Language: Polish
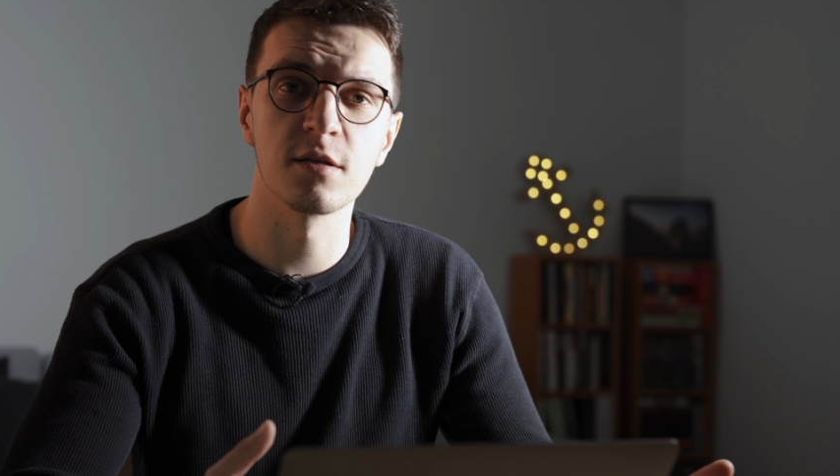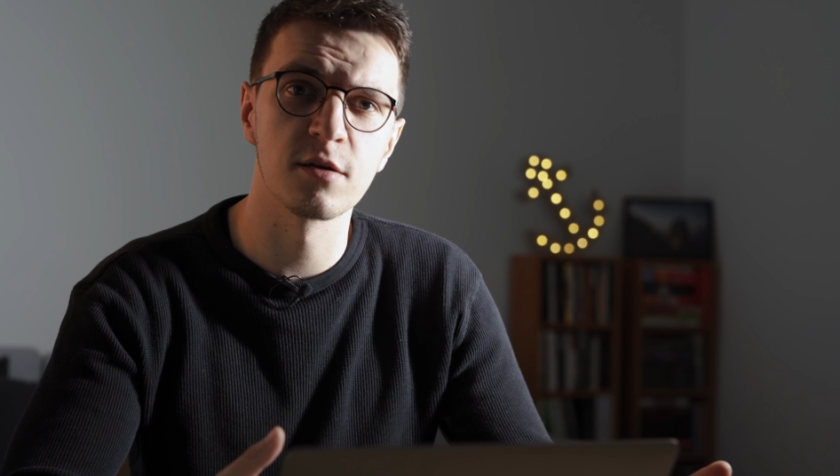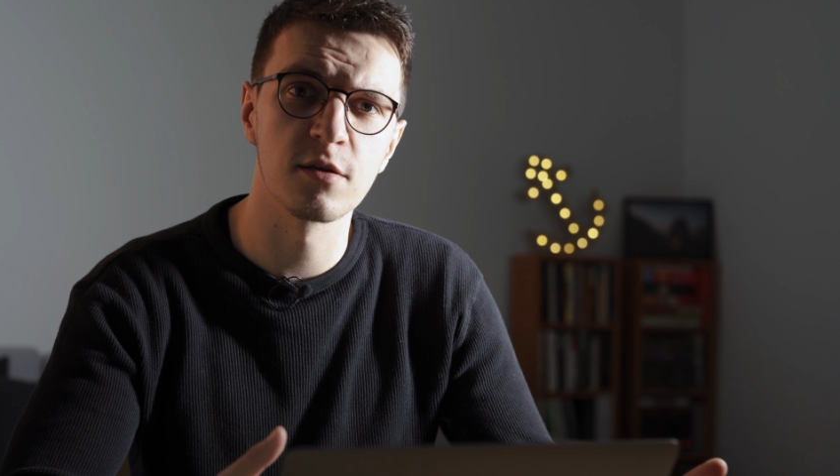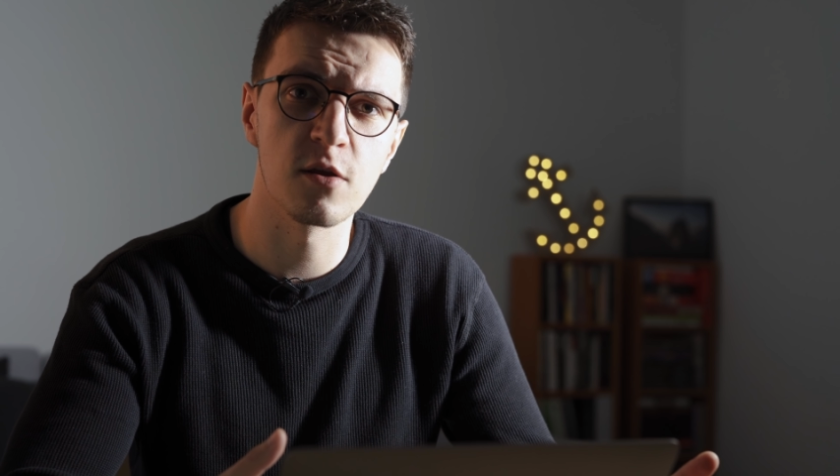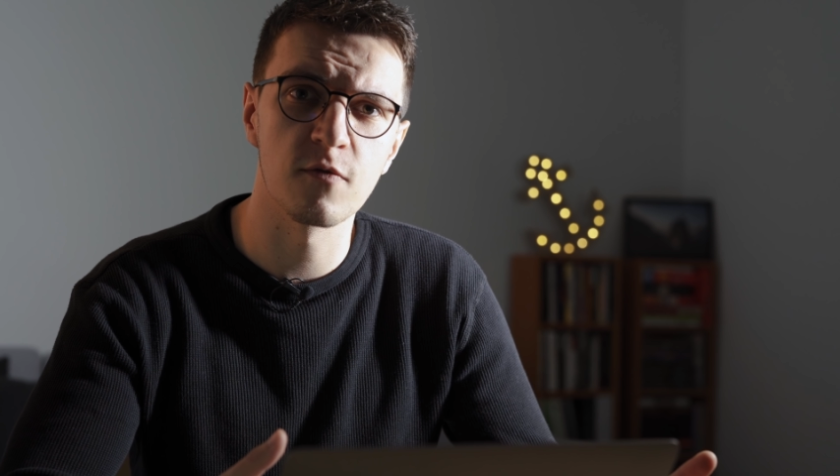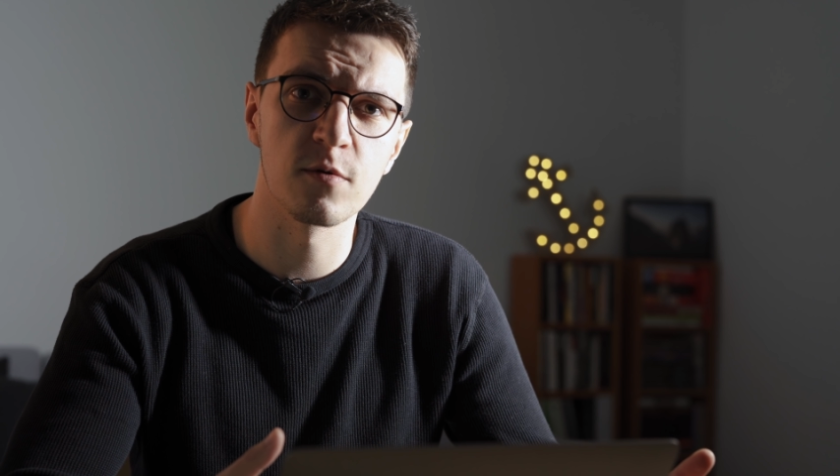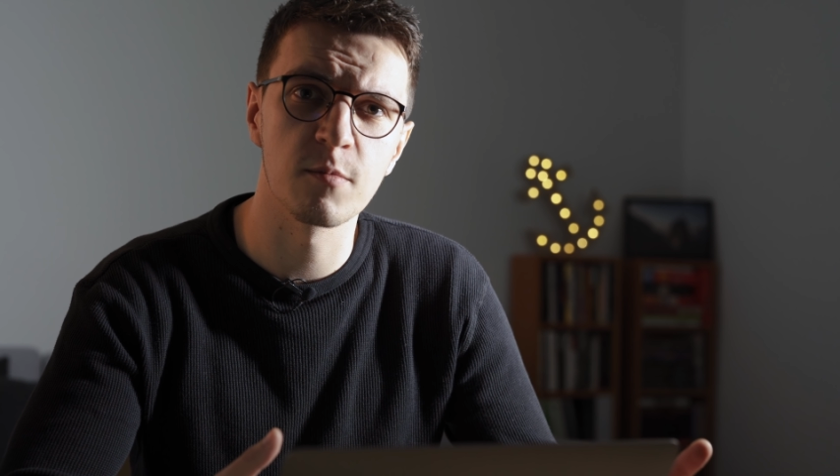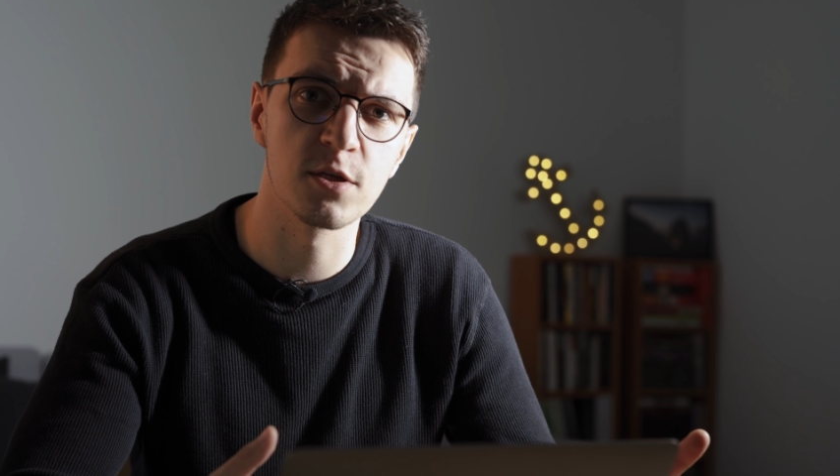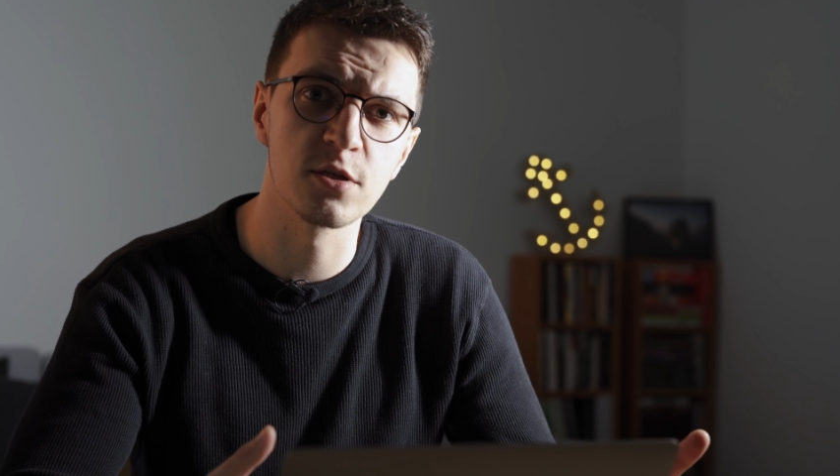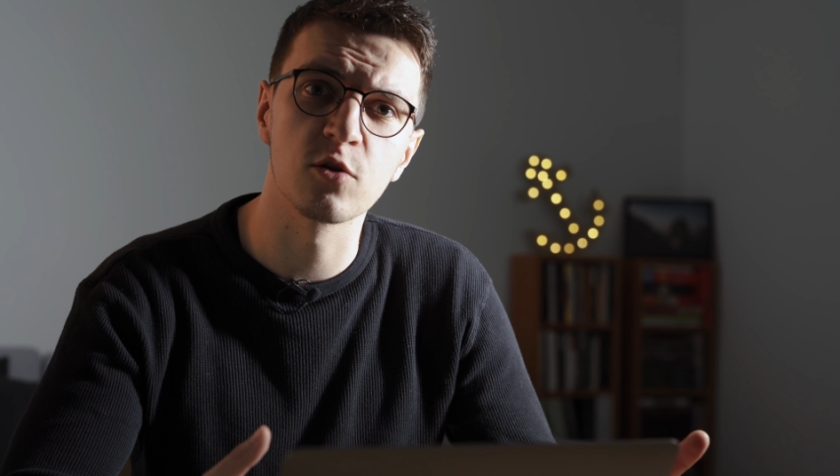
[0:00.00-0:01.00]

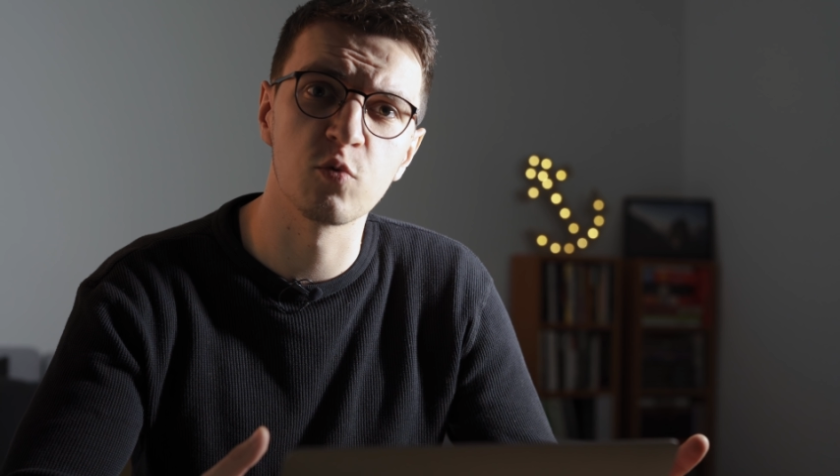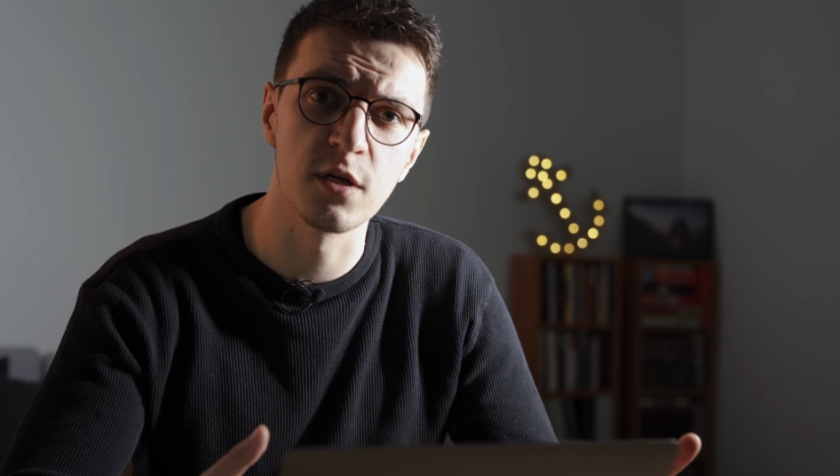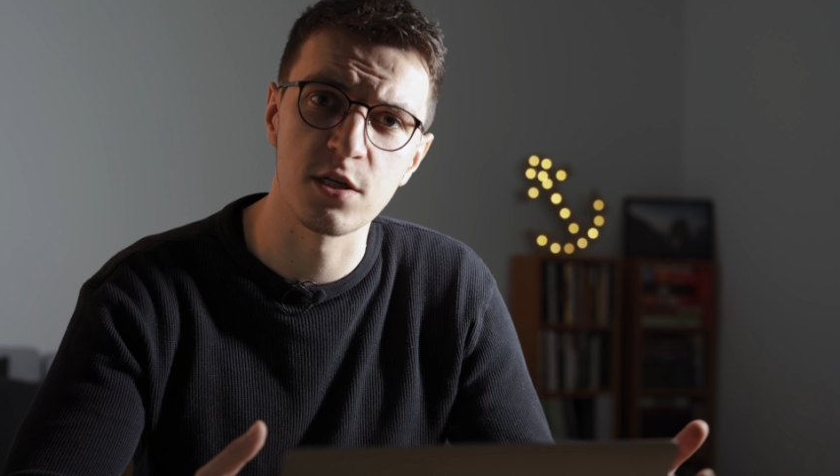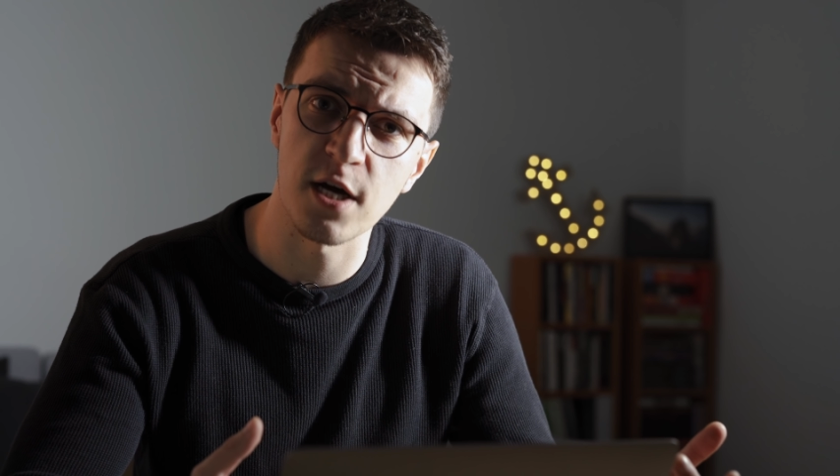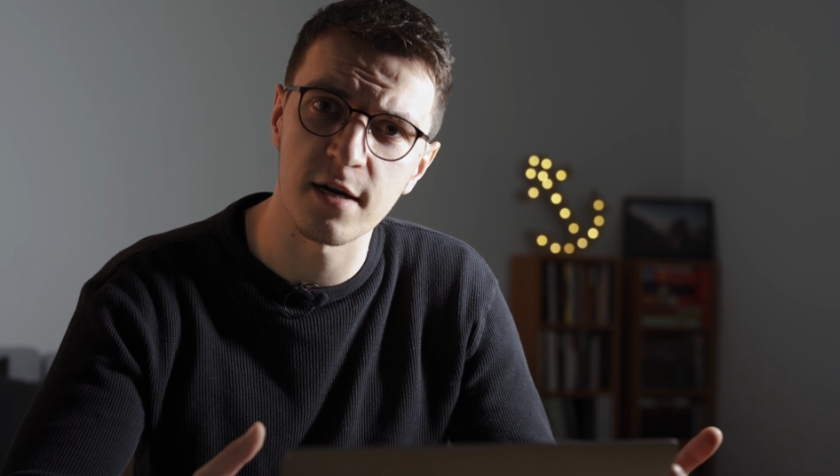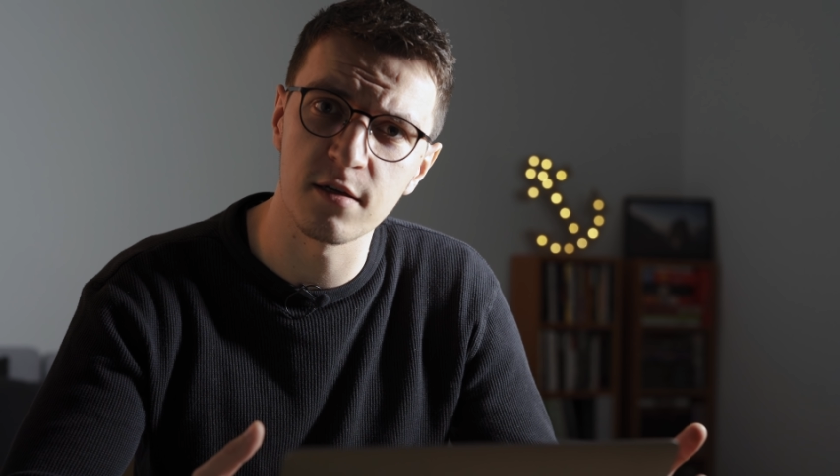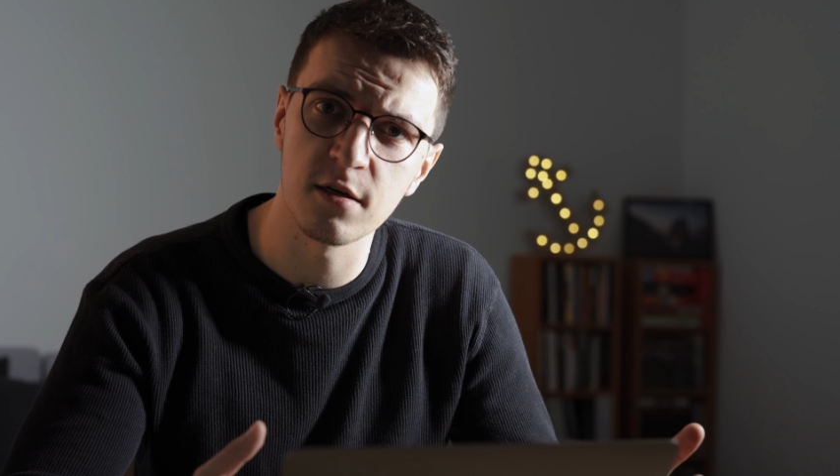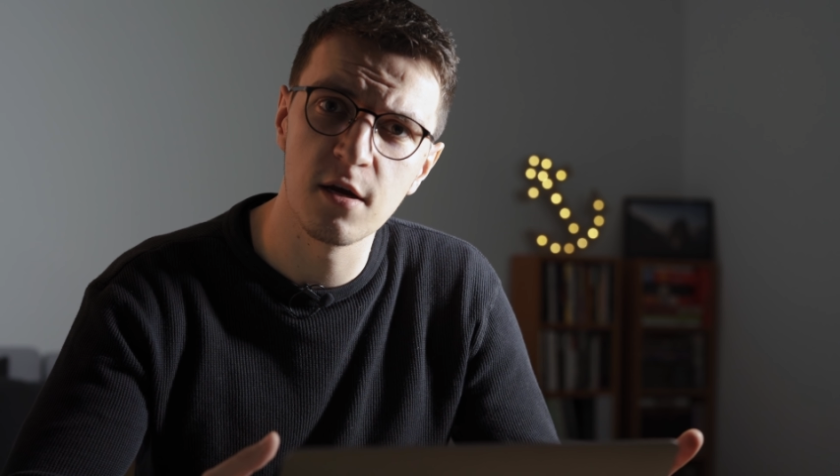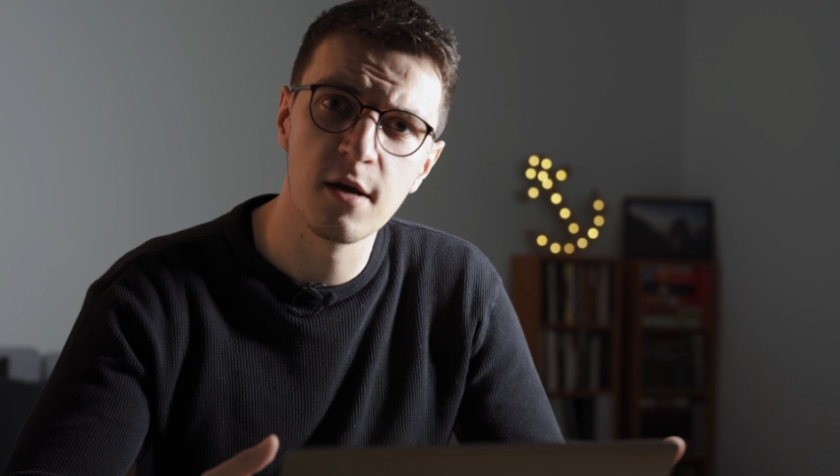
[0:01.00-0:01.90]
internetową, gdzie tło jest czarne,